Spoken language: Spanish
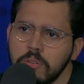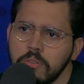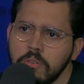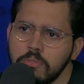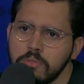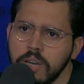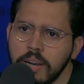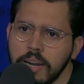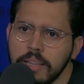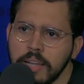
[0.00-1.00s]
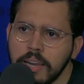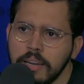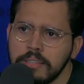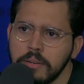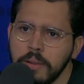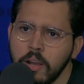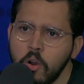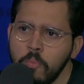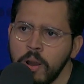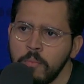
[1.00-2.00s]
con sus chancletas que le servían
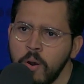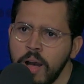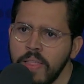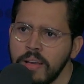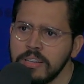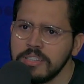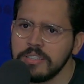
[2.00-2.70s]
como almohada,